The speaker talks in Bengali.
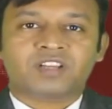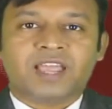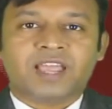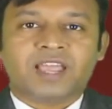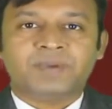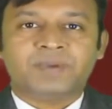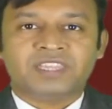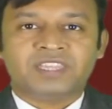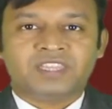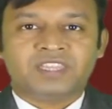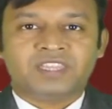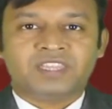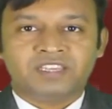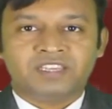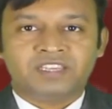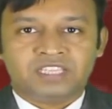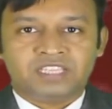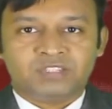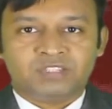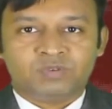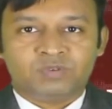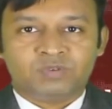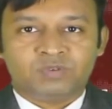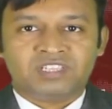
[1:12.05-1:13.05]
গাইবান্ধায়
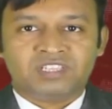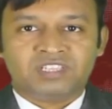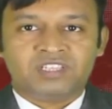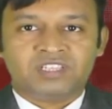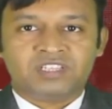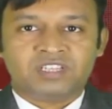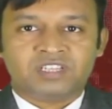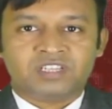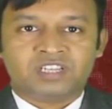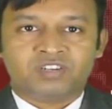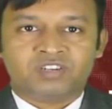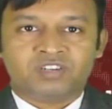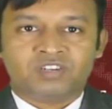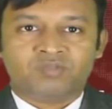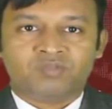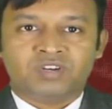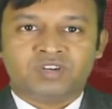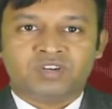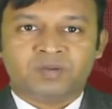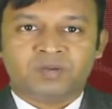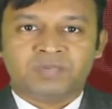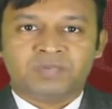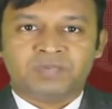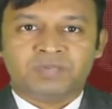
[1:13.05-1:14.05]
টি টোয়েন্টি ক্রিকেট
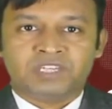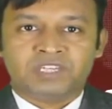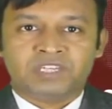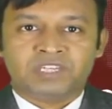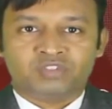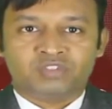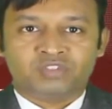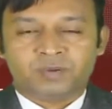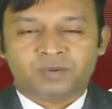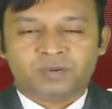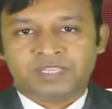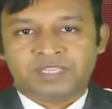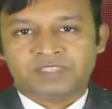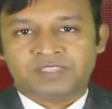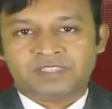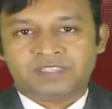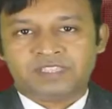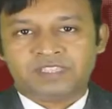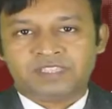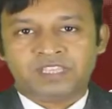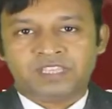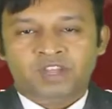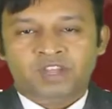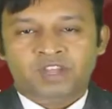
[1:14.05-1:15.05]
টুর্নামেন্টে জয়
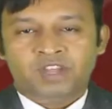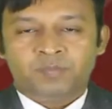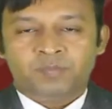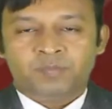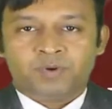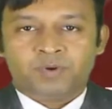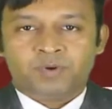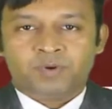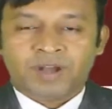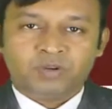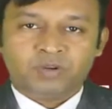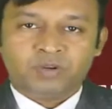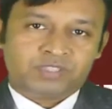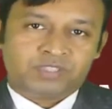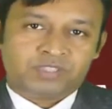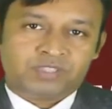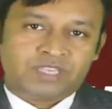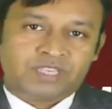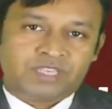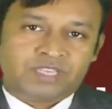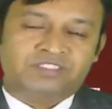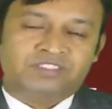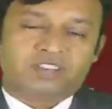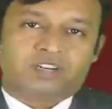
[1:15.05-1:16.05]
পেয়েছে প্রবাহ
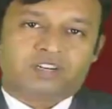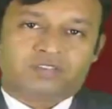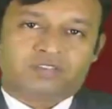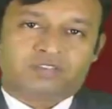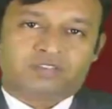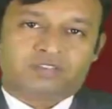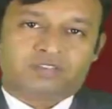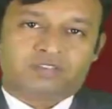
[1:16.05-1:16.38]
চ্যালেঞ্জার্স